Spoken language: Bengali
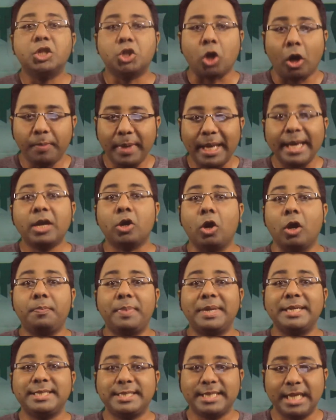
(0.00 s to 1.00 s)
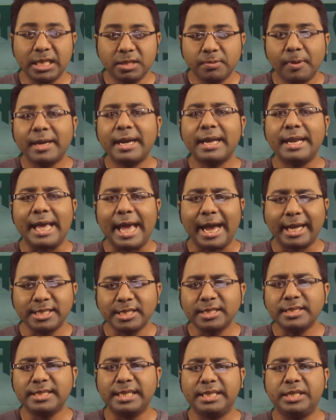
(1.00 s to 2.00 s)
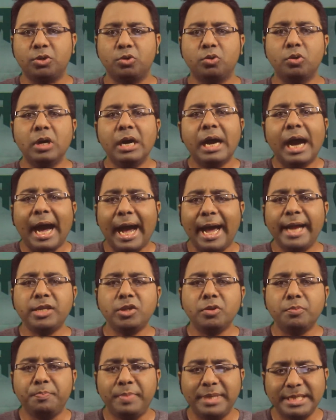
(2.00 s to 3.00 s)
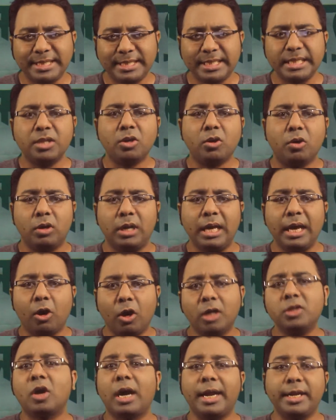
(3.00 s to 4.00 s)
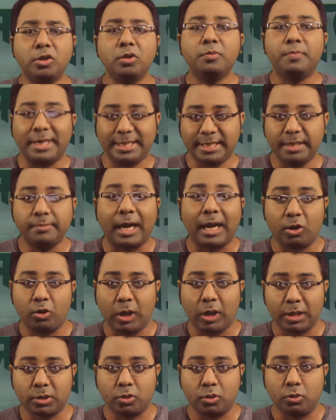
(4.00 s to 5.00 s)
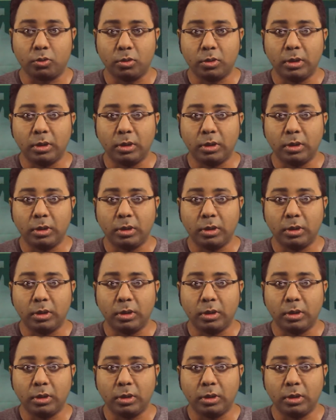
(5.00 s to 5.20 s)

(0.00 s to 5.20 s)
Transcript: তবে গল্পের শেষ ভাগের অ্যাকশন সিনটুকু আরেকটু বিস্তৃত হলে হয়তো আরেকটু বেশি ভালো লাগতো